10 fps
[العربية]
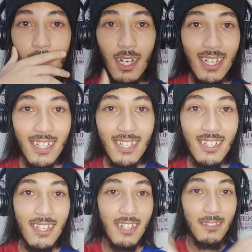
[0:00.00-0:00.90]
اق
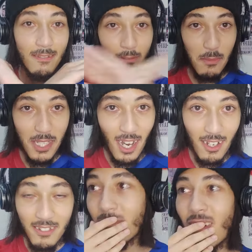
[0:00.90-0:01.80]
مشى
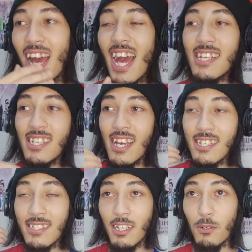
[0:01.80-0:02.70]
اش
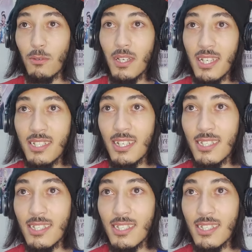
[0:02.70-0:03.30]
حازك اخويا اش